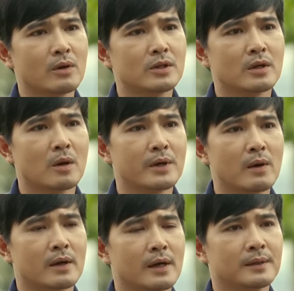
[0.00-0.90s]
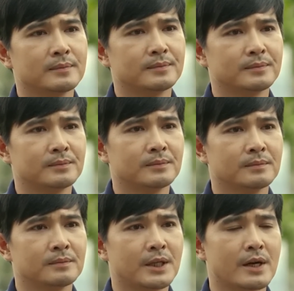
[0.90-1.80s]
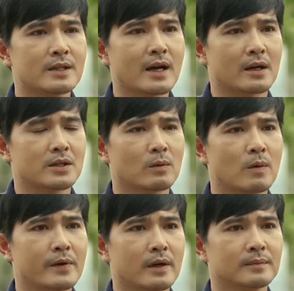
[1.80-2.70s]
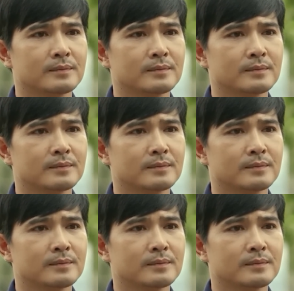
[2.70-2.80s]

Nếu có sự đồng điệu ở đây Chỉ đơn giản là trong công